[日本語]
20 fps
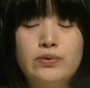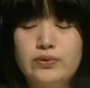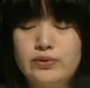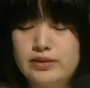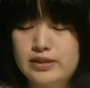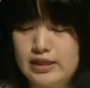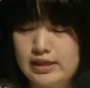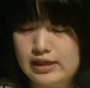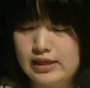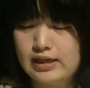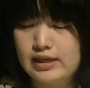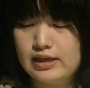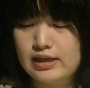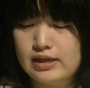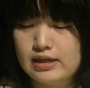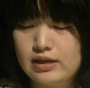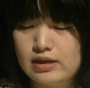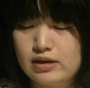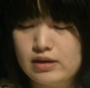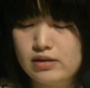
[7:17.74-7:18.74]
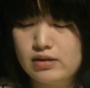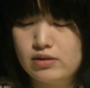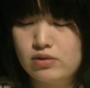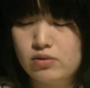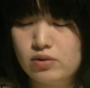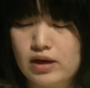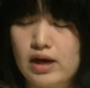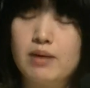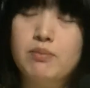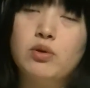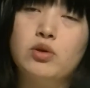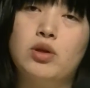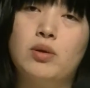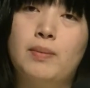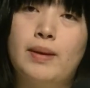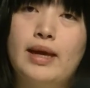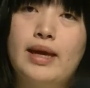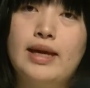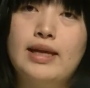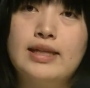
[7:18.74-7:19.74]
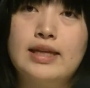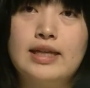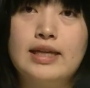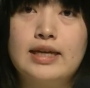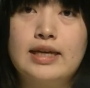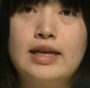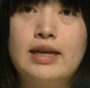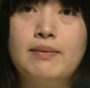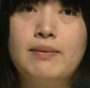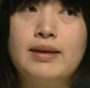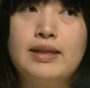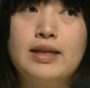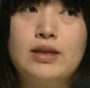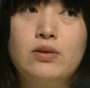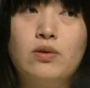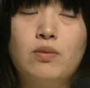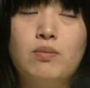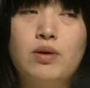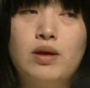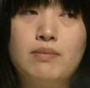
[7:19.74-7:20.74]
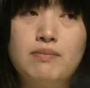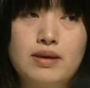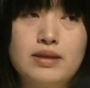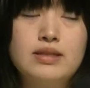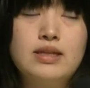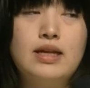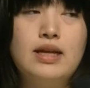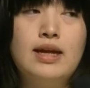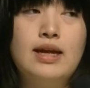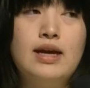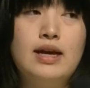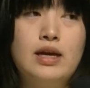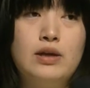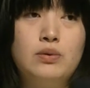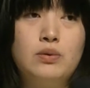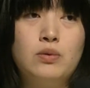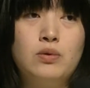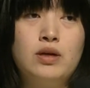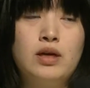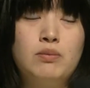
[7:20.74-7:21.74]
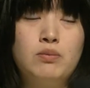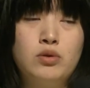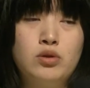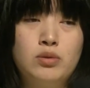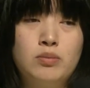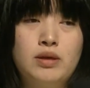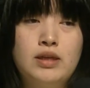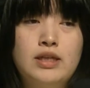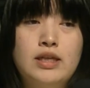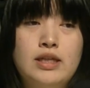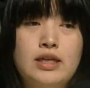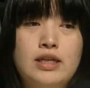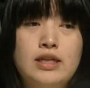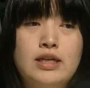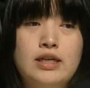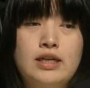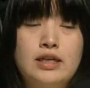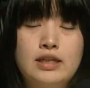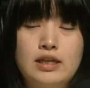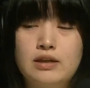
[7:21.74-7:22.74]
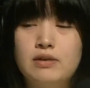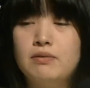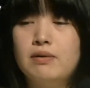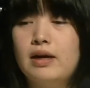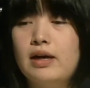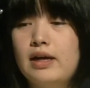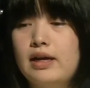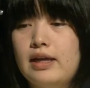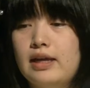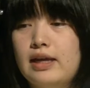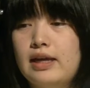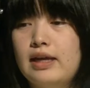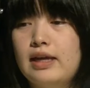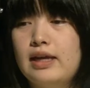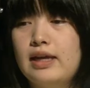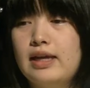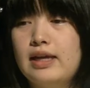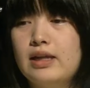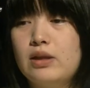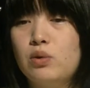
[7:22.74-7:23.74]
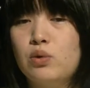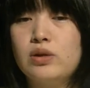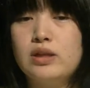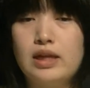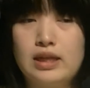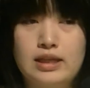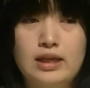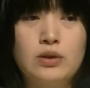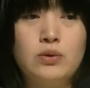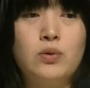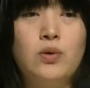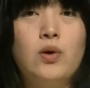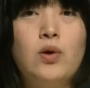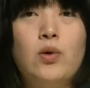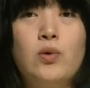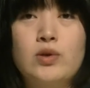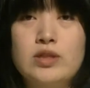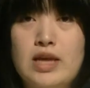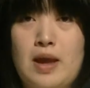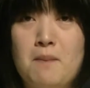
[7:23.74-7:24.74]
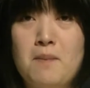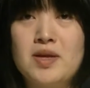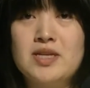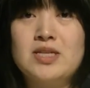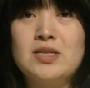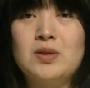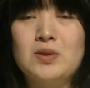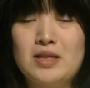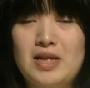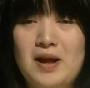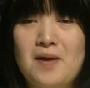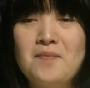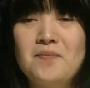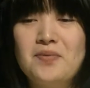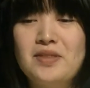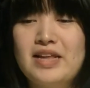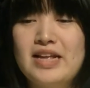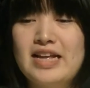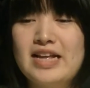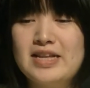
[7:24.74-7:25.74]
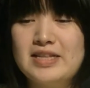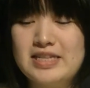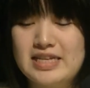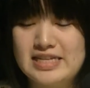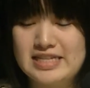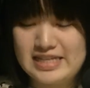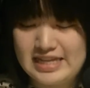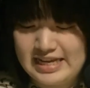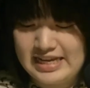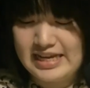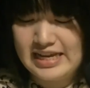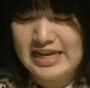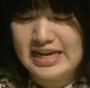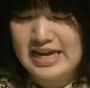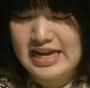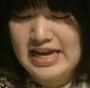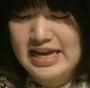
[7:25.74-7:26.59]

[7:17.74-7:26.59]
ぜひお買い求めいただければなと思います。お買い求めいただいた方には、特典などございますので、ぜひぜひ、